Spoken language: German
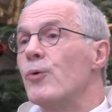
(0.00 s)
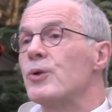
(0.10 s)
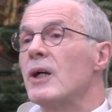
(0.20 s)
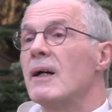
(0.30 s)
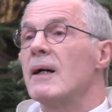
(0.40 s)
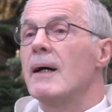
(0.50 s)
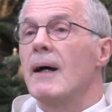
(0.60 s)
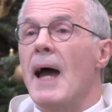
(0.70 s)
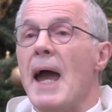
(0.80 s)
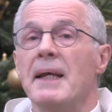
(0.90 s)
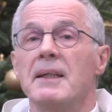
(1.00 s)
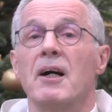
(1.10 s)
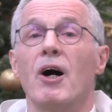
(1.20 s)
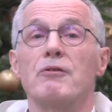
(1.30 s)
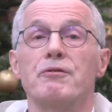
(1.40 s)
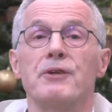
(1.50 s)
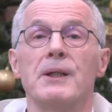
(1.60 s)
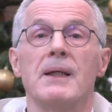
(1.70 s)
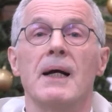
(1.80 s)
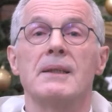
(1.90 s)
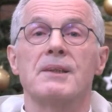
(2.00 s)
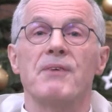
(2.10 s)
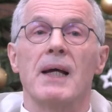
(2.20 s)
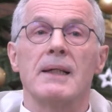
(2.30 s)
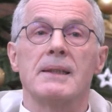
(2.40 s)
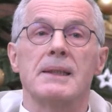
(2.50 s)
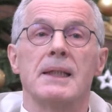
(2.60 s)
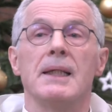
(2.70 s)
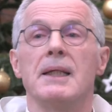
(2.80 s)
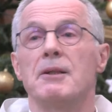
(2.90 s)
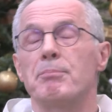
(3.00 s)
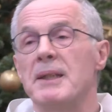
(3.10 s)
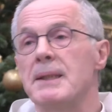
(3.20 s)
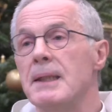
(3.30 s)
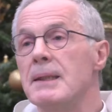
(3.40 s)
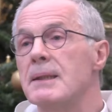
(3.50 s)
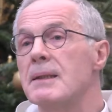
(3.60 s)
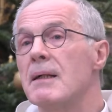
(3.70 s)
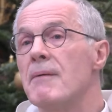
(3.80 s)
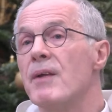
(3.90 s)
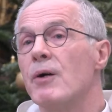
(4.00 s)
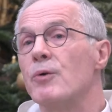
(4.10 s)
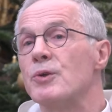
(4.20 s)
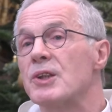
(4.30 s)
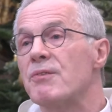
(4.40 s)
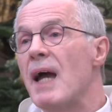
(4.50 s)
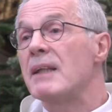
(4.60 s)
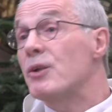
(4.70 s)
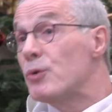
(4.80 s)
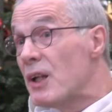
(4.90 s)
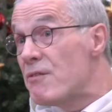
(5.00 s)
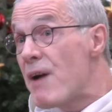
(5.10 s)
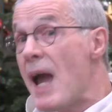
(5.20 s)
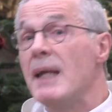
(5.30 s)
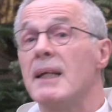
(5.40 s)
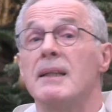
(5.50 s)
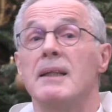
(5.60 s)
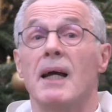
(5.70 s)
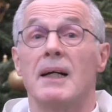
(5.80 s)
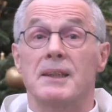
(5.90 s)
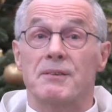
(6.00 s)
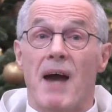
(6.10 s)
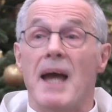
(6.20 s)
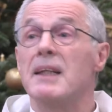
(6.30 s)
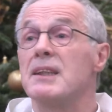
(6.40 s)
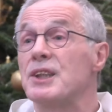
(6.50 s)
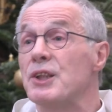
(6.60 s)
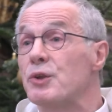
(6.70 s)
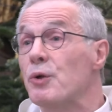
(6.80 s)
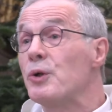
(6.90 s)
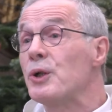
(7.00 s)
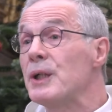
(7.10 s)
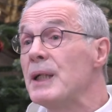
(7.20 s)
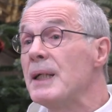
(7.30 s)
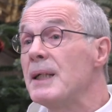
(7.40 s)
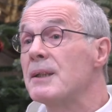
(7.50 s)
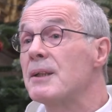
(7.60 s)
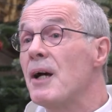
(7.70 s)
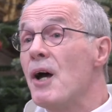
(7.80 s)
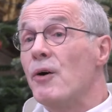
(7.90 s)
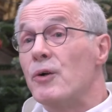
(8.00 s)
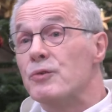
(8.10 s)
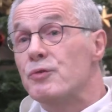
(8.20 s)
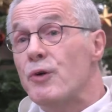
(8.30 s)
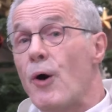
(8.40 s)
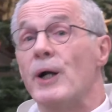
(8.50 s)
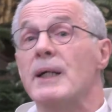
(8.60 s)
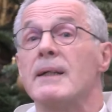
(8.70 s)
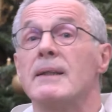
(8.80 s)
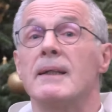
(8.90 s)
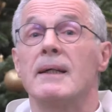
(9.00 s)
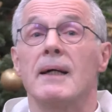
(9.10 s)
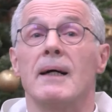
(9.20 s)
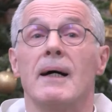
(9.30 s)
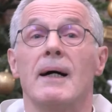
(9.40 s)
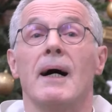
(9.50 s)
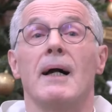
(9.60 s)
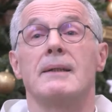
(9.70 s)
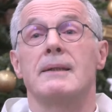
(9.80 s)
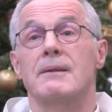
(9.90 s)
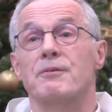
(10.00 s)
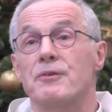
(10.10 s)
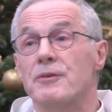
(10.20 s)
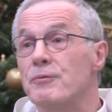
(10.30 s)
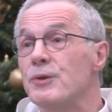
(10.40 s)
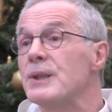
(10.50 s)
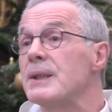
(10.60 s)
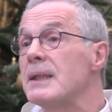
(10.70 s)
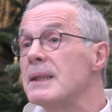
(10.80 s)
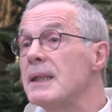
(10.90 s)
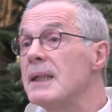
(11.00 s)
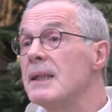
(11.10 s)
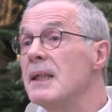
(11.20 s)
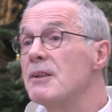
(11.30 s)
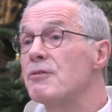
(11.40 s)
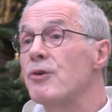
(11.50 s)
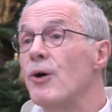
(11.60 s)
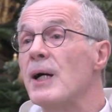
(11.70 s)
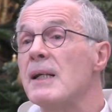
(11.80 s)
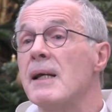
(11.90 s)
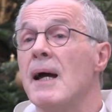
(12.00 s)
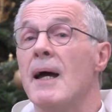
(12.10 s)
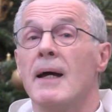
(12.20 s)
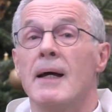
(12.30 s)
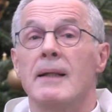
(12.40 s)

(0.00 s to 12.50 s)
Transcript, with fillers: oder Einkaufende, als wären sie nicht Besitzer und so weiter oder Weinende, als weinen sie doch nicht und Freuende, als würden sie sich nicht freuen,